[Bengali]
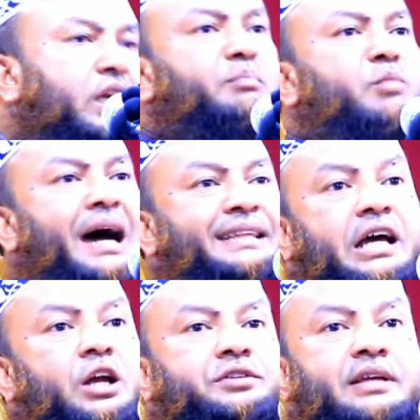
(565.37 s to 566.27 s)
নিম্ন
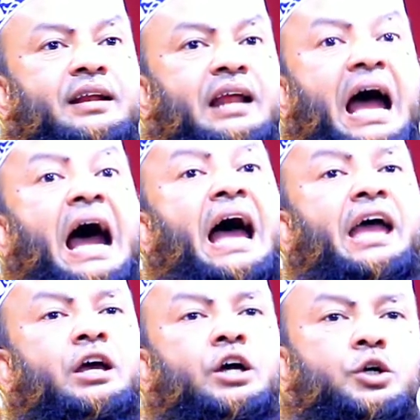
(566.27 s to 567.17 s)
আদালতের
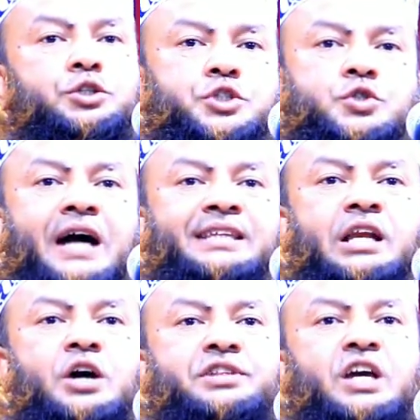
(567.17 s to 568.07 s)
রায় উচ্চ
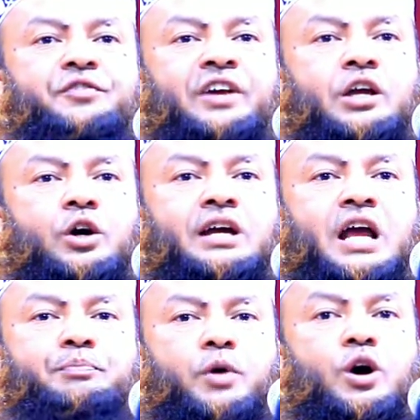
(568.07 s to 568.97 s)
আদালতে ফিল
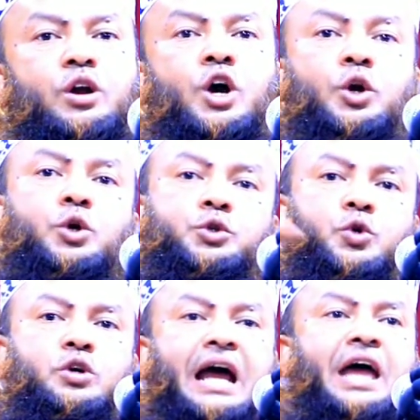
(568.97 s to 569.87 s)
করার পর
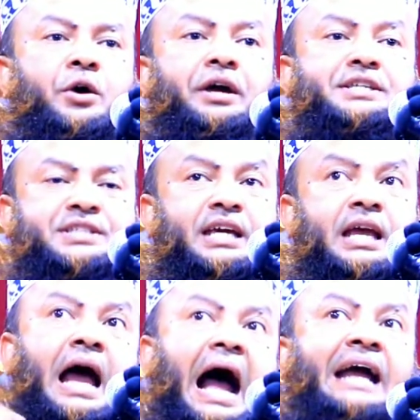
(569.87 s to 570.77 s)
নতুন রায় হয়েছে
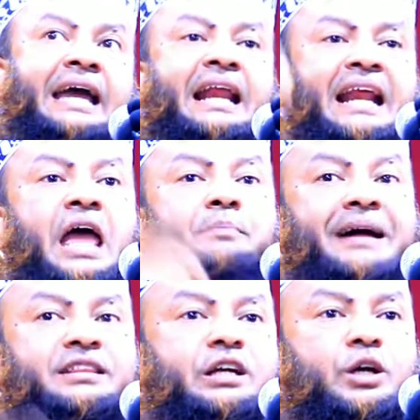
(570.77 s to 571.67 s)
আগের রায়
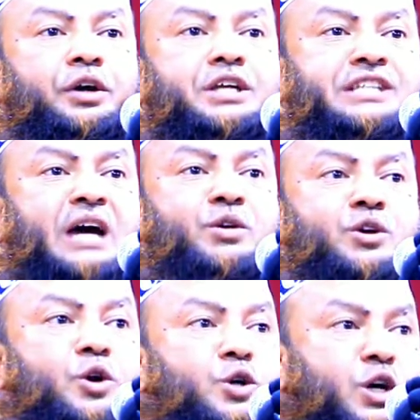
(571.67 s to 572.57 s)
বাতিল হয়েছে
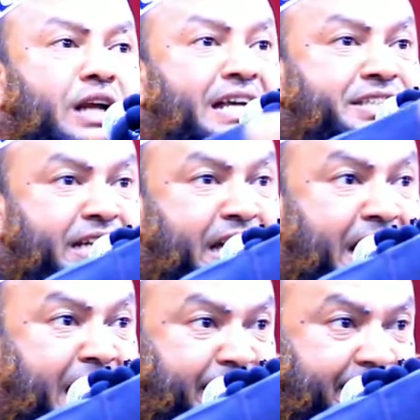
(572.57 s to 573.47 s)
এমন ঘটনা আছে
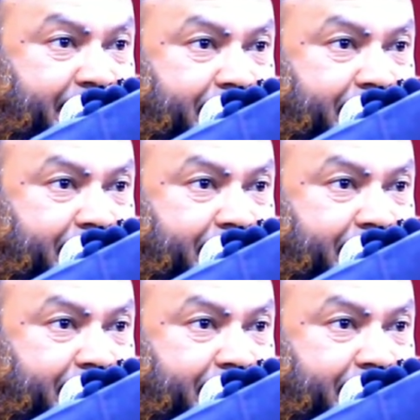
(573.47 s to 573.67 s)
না নাই